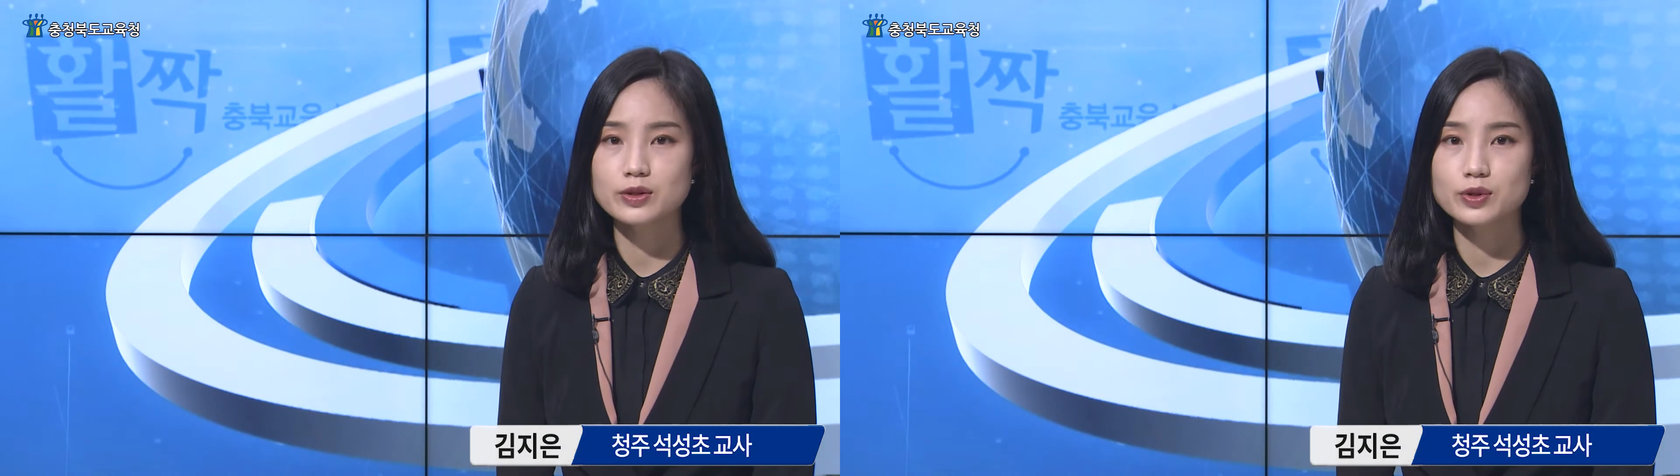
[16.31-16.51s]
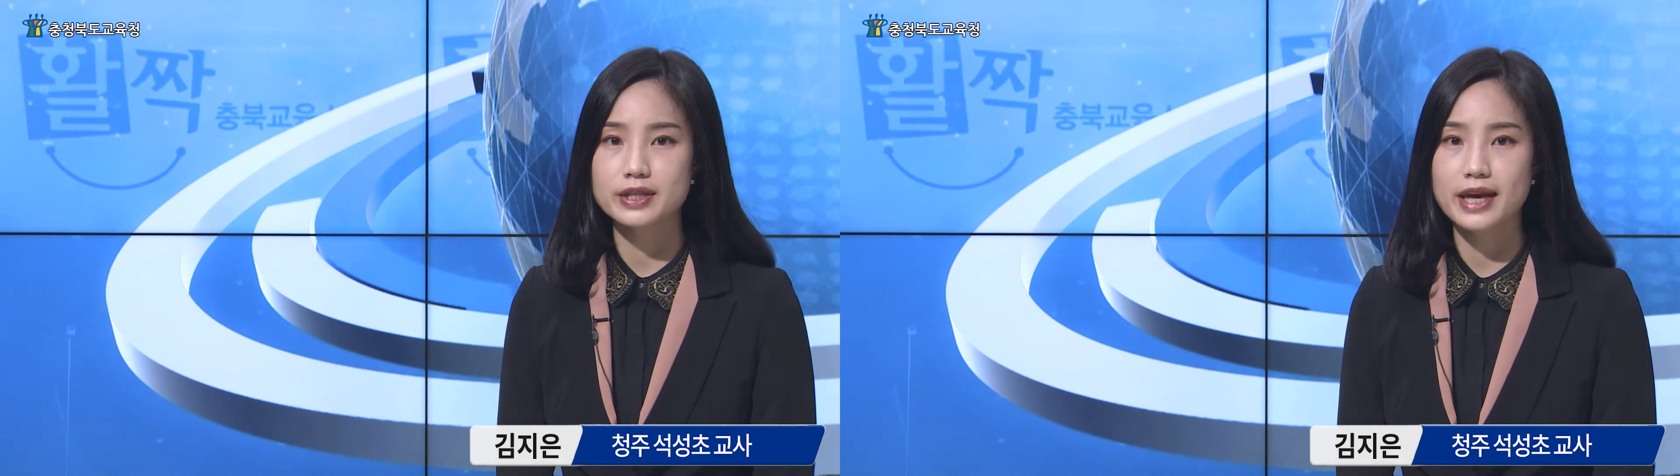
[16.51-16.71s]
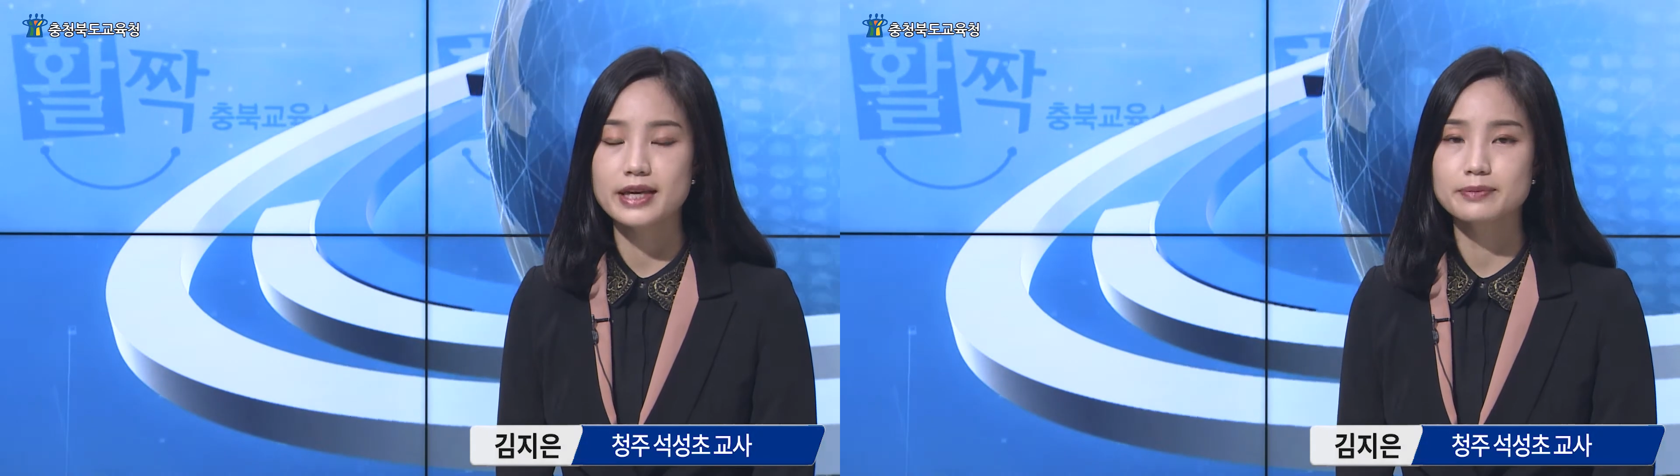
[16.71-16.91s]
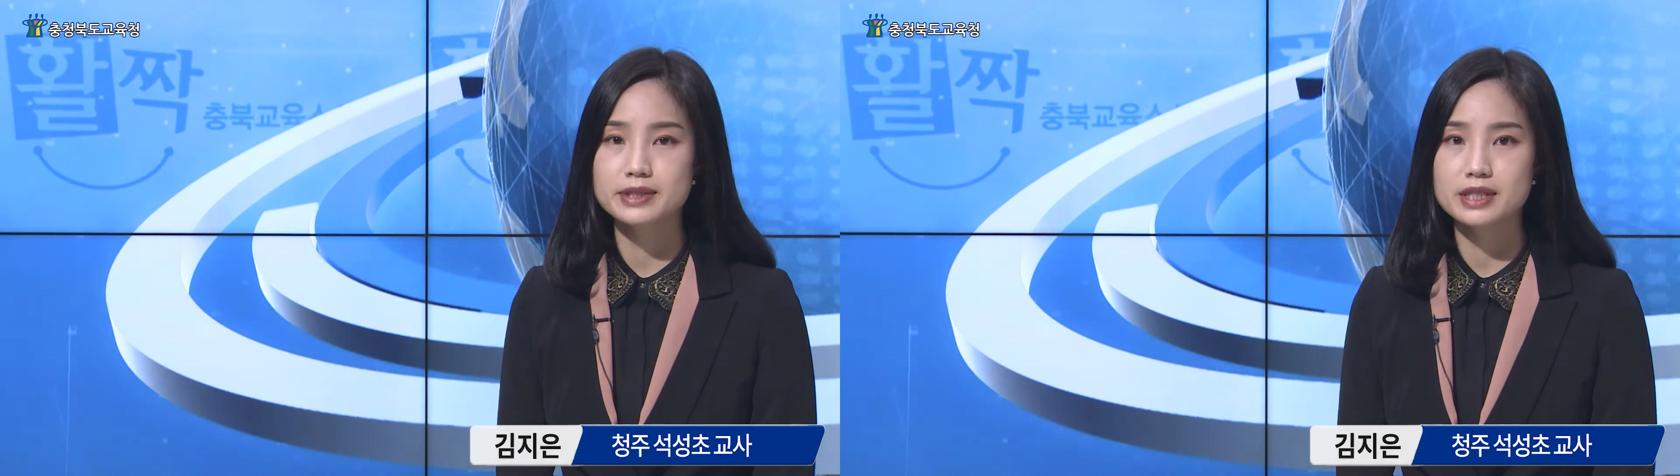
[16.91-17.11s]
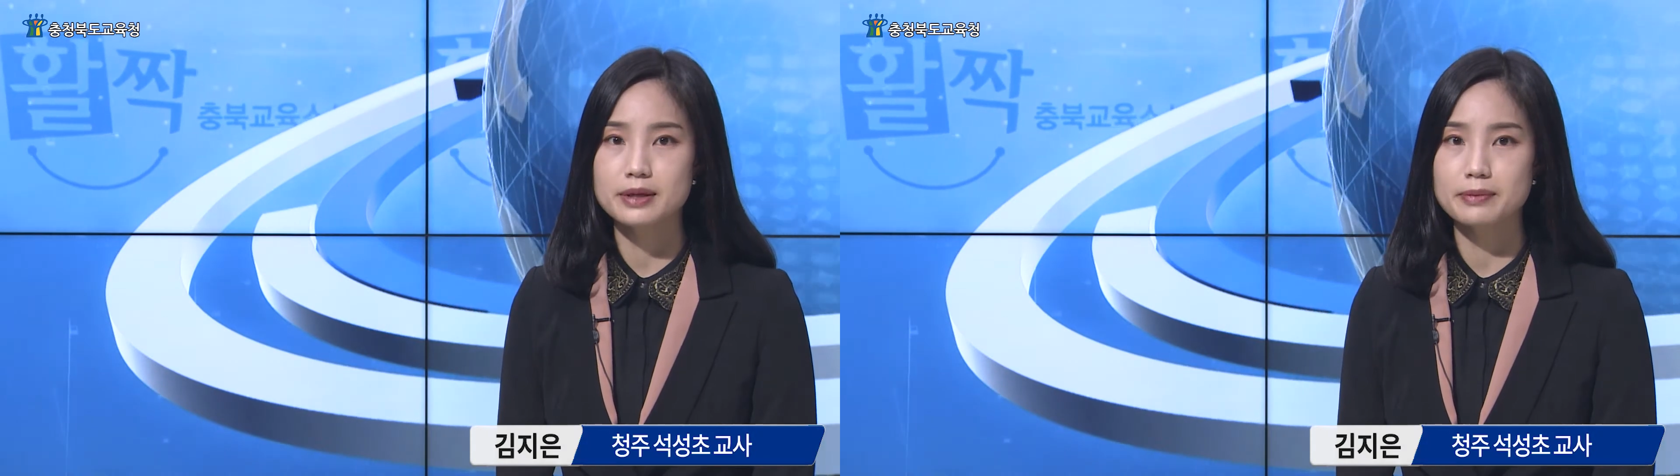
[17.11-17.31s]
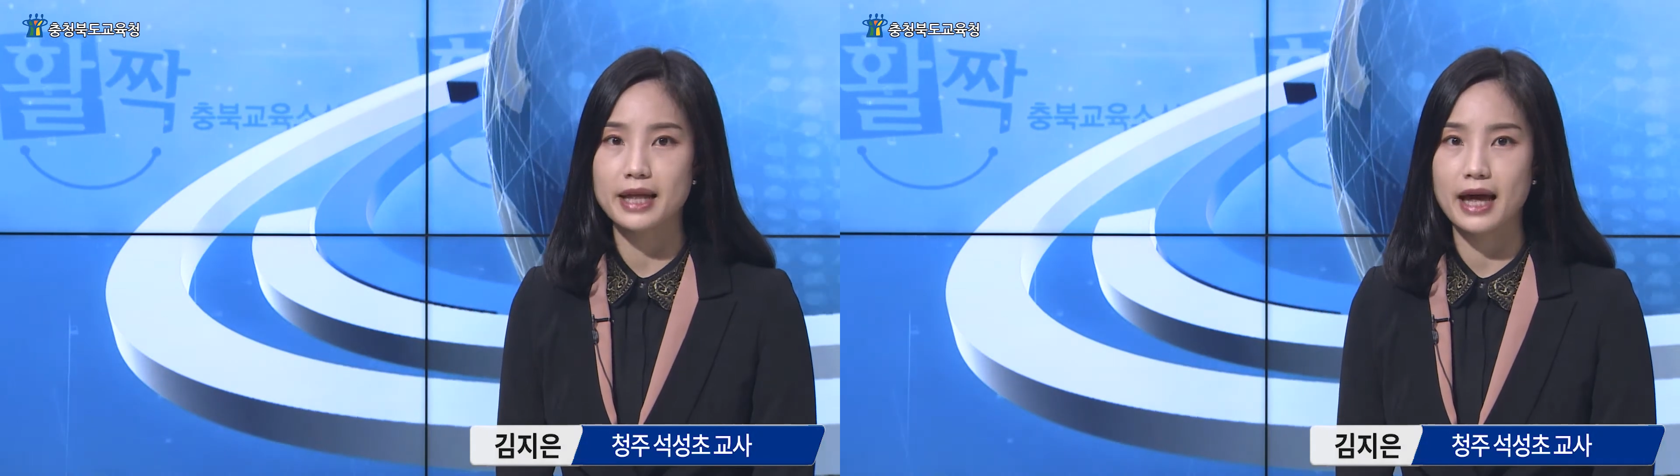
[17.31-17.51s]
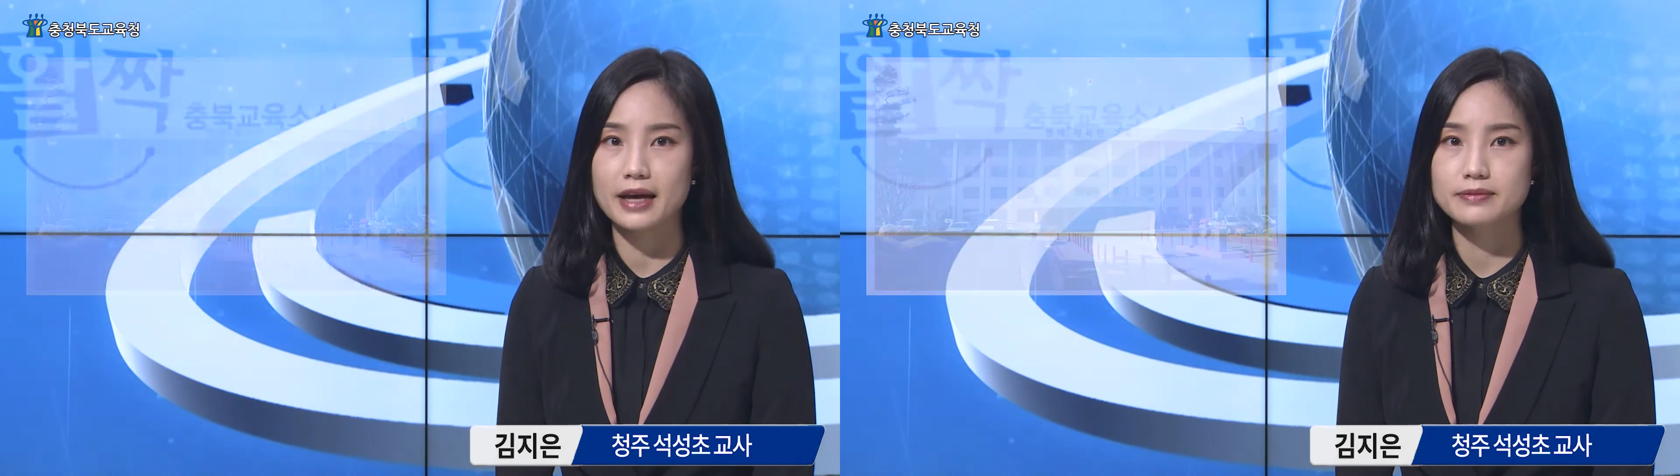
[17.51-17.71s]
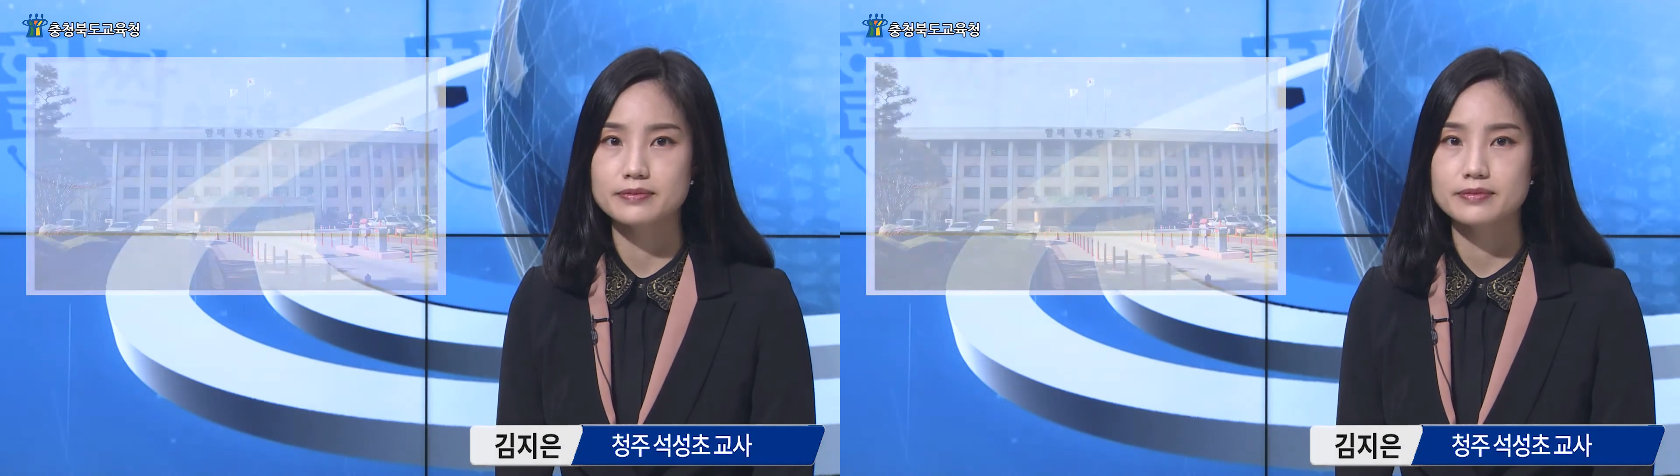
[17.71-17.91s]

소식의 김지은입니다.